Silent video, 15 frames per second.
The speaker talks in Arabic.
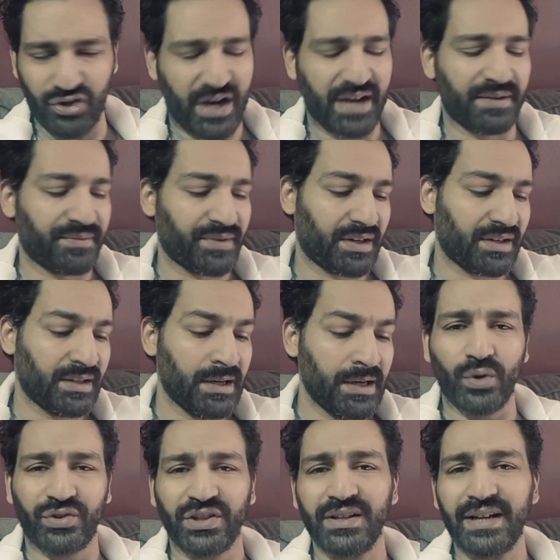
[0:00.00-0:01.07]
مش عارف يعني
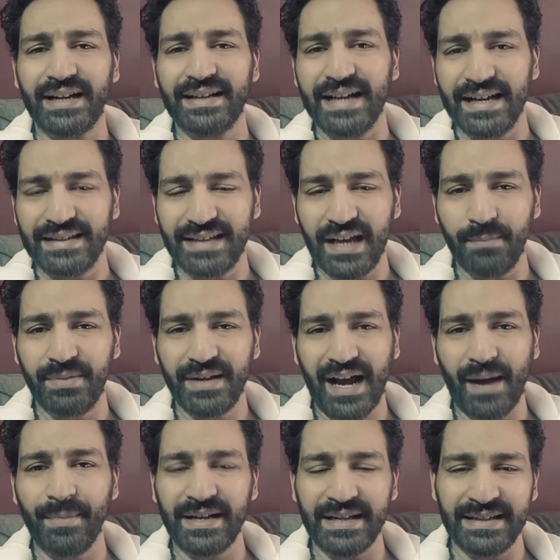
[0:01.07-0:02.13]
وطلع نادى
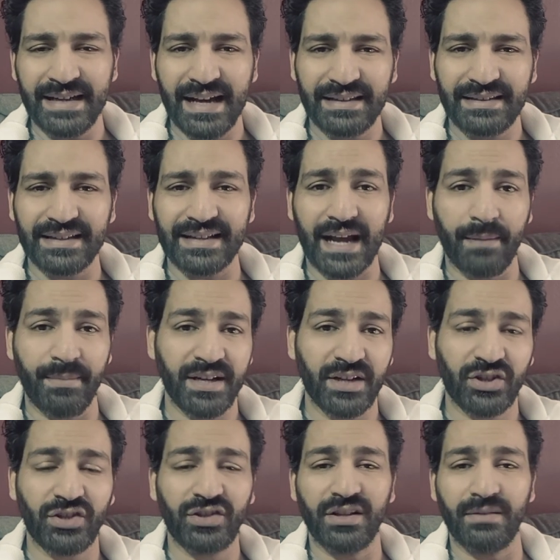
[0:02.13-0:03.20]
بعمليات ارهابيه
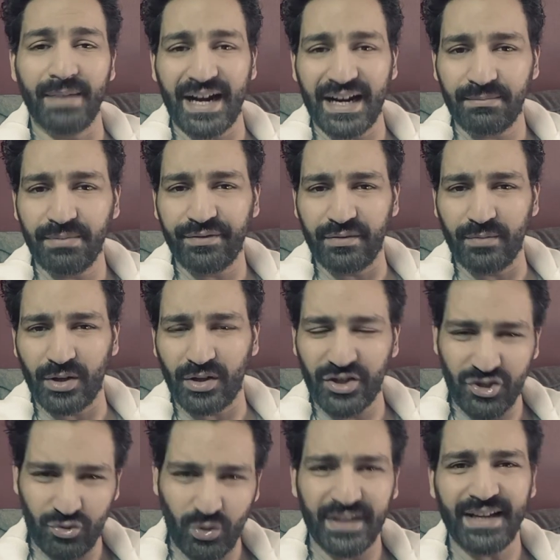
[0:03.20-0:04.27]
ضد المغاربه في
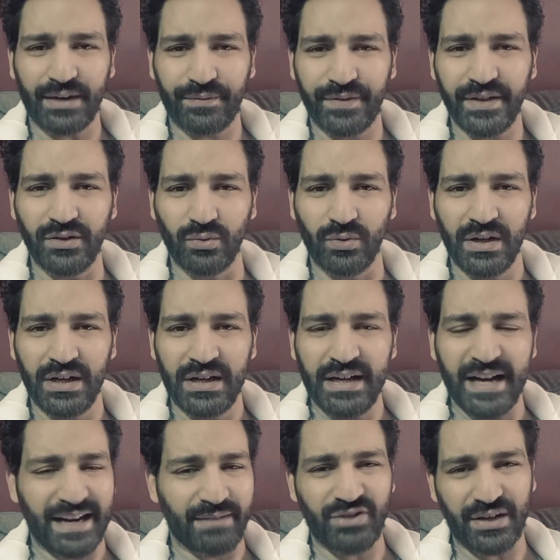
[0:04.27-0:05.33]
مراكش انتوا اكيد عارفينه
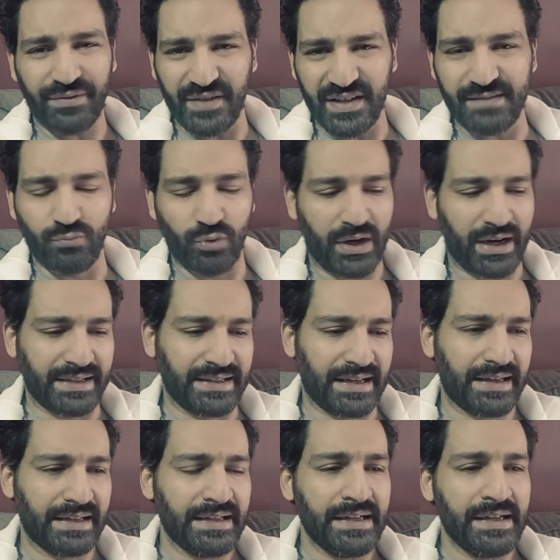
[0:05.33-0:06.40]
انا مش عارف اسمه الحقيقه
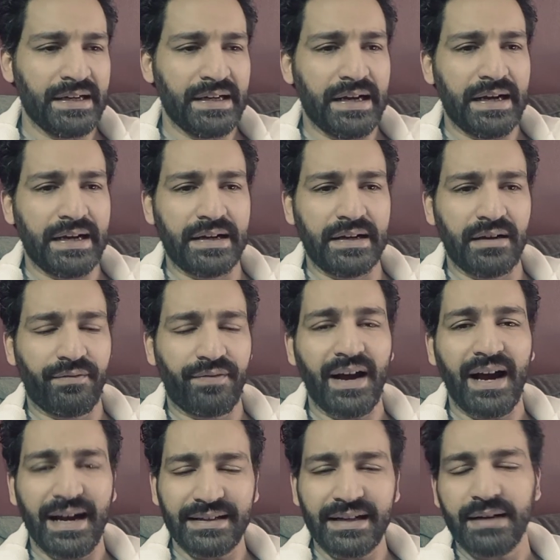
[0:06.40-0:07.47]
آه،
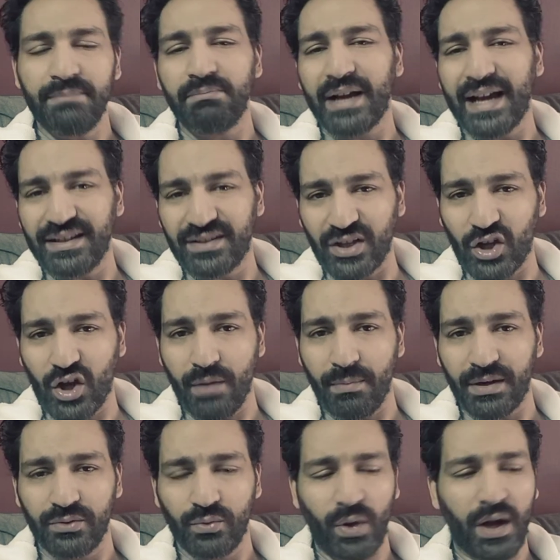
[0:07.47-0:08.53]
فانا خدت
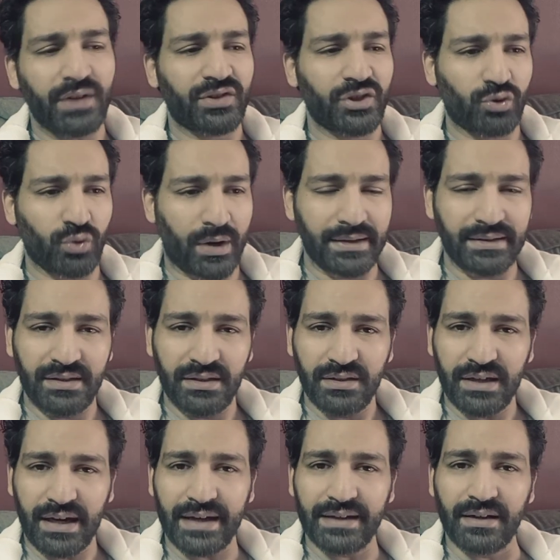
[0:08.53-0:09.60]
الخبر وحطيته عندي
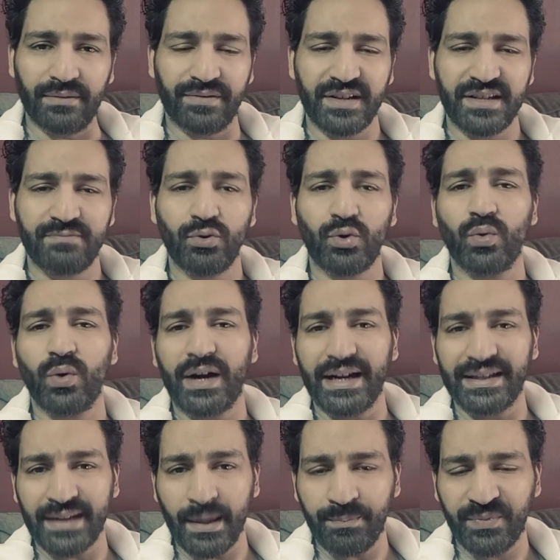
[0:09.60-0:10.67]
على الفيسبوك
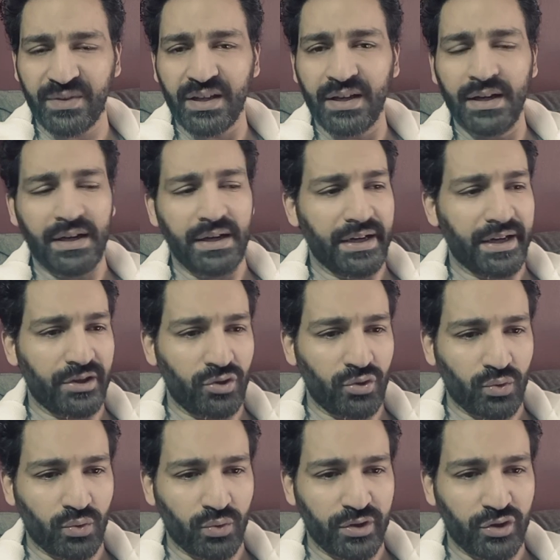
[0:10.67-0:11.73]
وكتبت
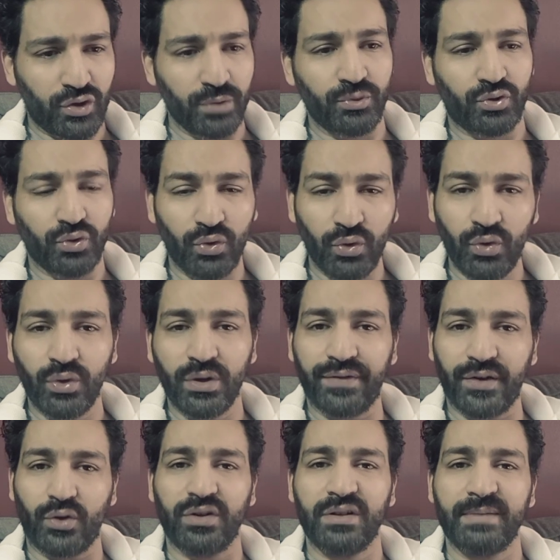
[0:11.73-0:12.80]
انه انتوا بتقولوا
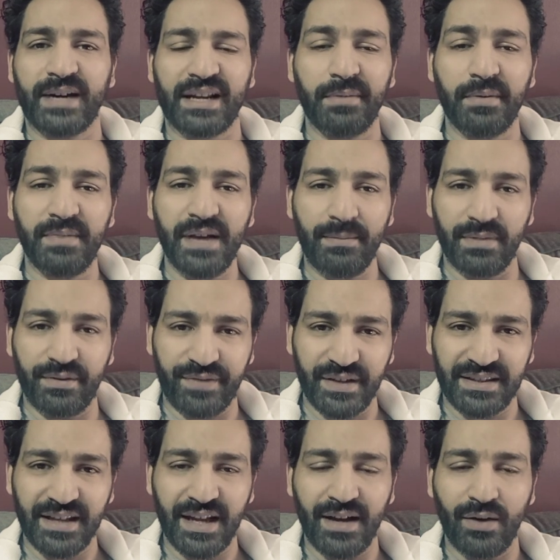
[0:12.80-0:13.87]
الفرعون المغربي بيعمل
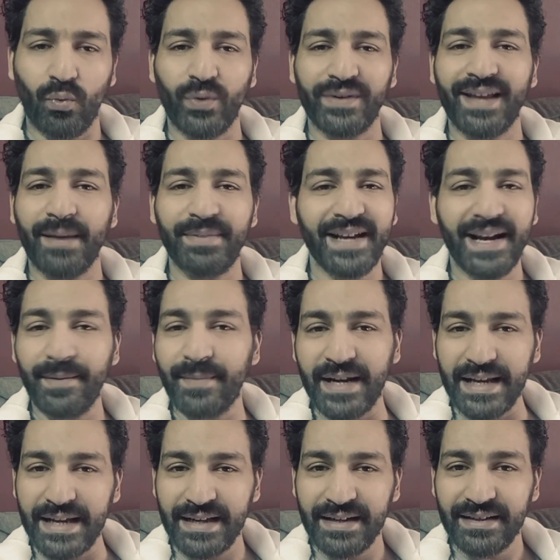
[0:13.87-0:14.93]
فتنه وده بيعمل
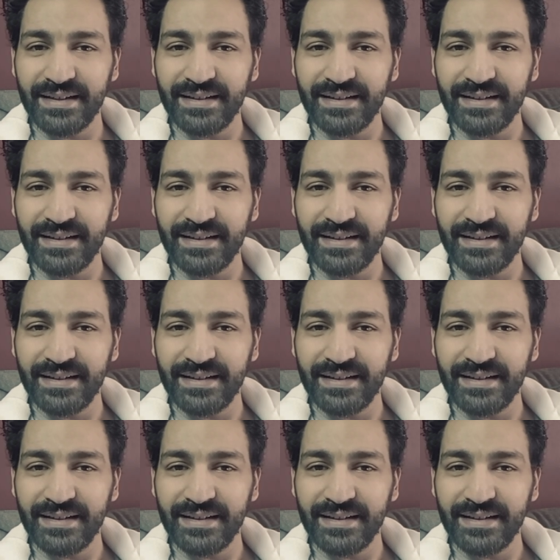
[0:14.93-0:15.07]
ايه